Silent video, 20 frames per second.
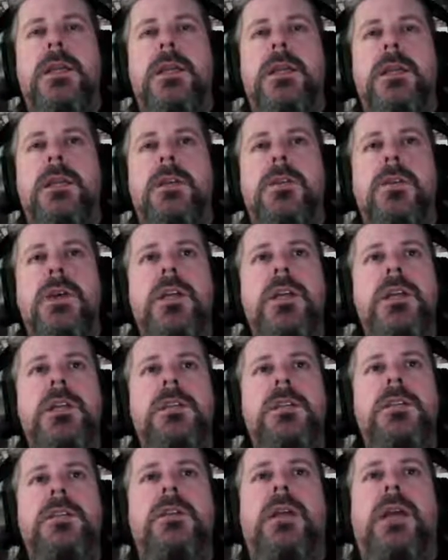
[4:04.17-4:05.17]
no
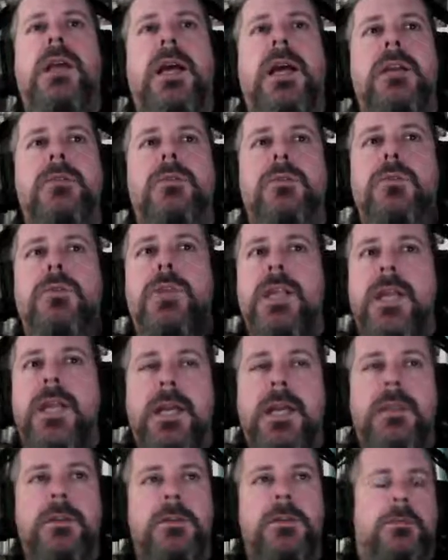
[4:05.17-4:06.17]
es
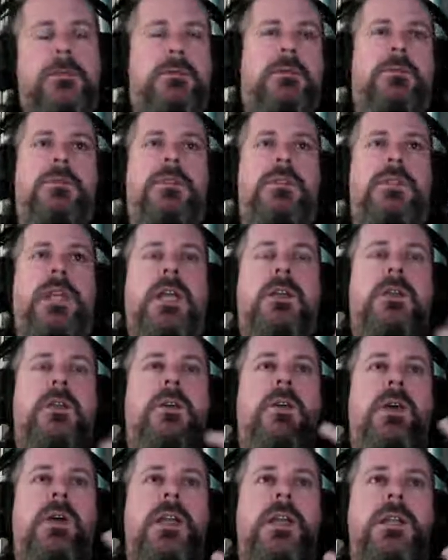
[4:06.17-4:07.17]
cartuniano, o sea,
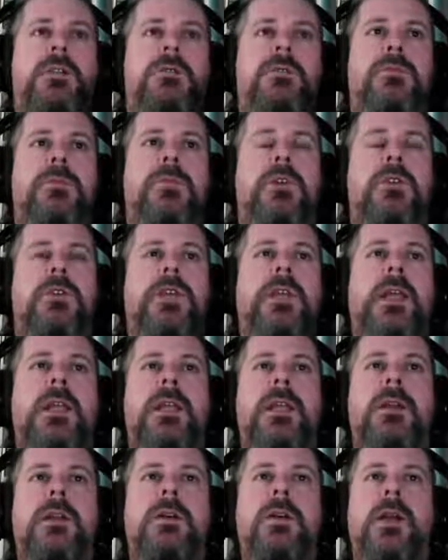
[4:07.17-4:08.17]
no es un
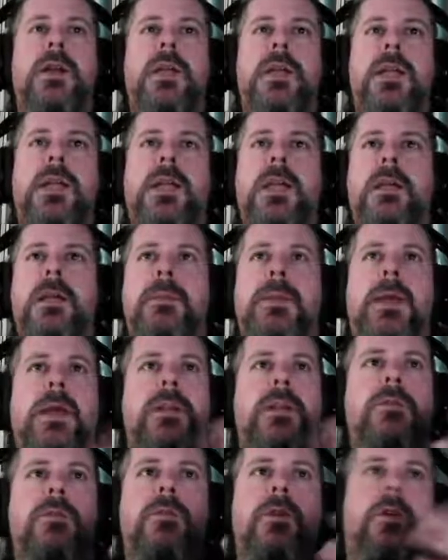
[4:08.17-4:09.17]
mortadelo que,
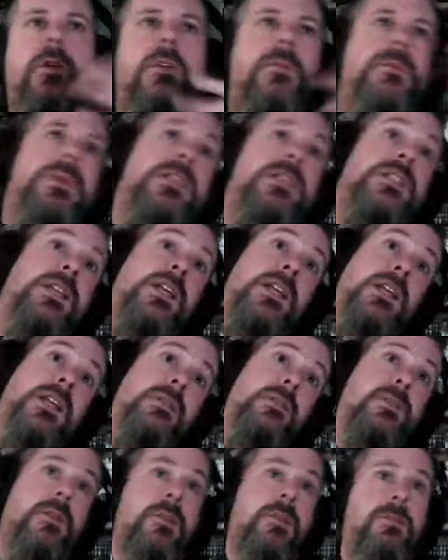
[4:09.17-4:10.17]
pegan un golpe y se le
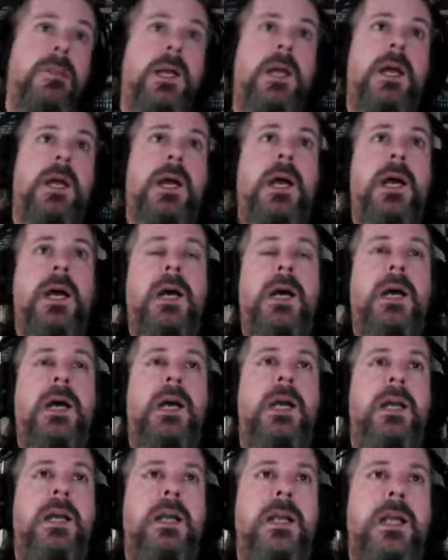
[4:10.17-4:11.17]
deforma
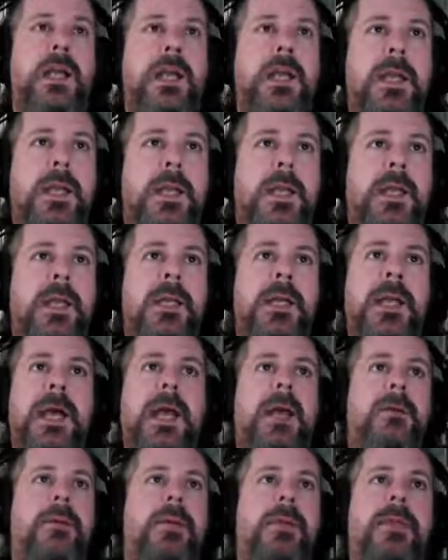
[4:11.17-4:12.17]
la
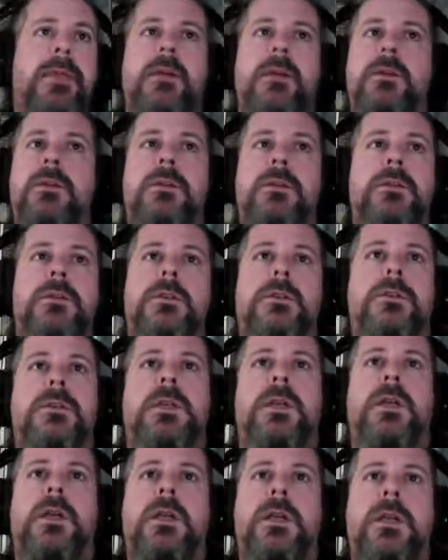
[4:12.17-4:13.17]
cabeza. No, no,
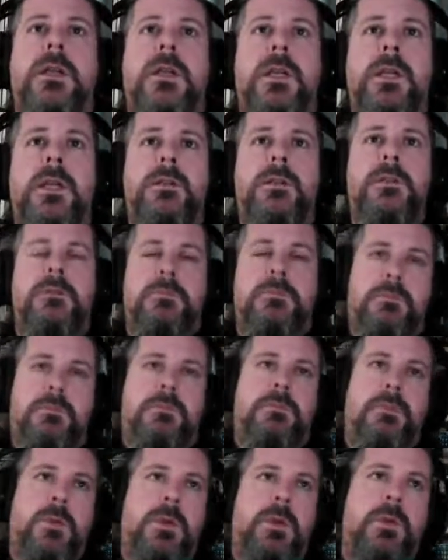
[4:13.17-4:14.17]
es
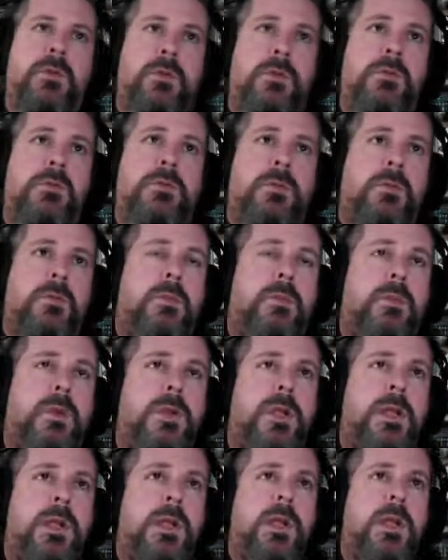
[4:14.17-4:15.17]
muy,
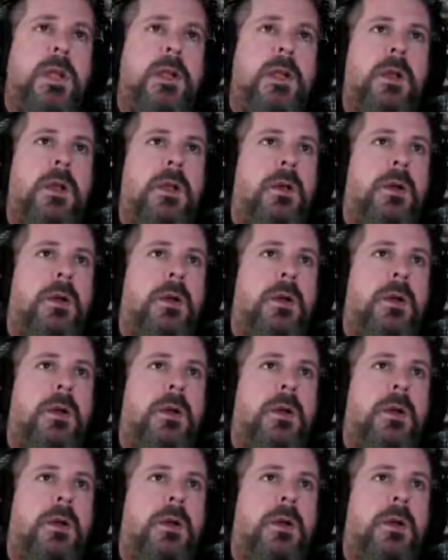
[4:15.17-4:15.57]
muy